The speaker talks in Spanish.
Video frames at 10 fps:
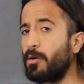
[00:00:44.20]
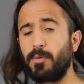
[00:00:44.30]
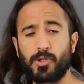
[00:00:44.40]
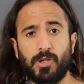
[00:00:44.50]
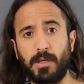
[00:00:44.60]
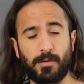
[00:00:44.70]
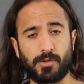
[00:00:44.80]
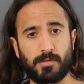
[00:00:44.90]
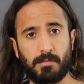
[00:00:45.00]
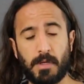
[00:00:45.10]

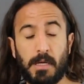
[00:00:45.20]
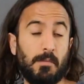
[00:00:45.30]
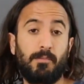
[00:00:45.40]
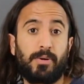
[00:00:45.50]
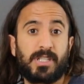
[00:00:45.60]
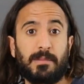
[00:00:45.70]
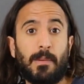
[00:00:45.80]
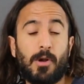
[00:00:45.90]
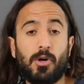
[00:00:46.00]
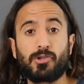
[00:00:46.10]
positivos. Pues
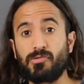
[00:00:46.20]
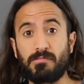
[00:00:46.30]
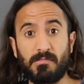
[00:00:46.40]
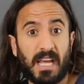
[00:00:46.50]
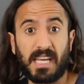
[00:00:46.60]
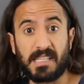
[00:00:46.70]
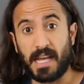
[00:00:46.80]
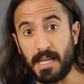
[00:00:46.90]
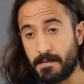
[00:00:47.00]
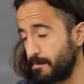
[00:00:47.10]
llamémoslos x e
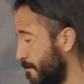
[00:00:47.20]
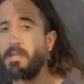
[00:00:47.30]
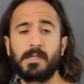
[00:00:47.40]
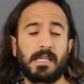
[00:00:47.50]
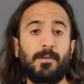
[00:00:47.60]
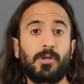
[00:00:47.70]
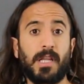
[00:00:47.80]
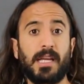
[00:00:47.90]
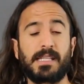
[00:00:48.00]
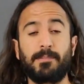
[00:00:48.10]
y. Sabemos que
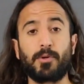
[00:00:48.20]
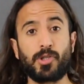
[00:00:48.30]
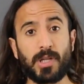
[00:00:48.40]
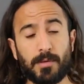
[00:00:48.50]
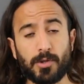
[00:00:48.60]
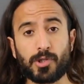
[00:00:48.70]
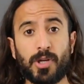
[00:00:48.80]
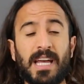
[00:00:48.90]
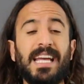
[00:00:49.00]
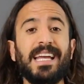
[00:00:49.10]
tienen que ser positivos
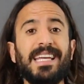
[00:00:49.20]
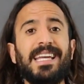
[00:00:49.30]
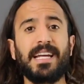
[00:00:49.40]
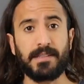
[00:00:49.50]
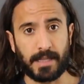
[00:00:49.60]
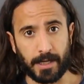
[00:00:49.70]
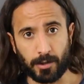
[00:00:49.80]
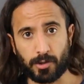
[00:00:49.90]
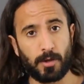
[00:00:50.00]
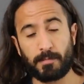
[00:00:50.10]
y
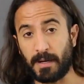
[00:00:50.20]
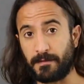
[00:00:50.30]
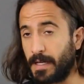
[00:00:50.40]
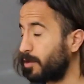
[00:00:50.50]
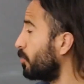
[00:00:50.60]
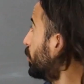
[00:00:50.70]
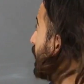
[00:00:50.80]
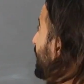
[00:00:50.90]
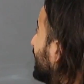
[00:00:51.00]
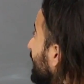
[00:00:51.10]
enteros. Perfecto.
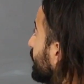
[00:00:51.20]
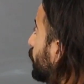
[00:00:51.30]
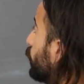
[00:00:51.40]
Y de estos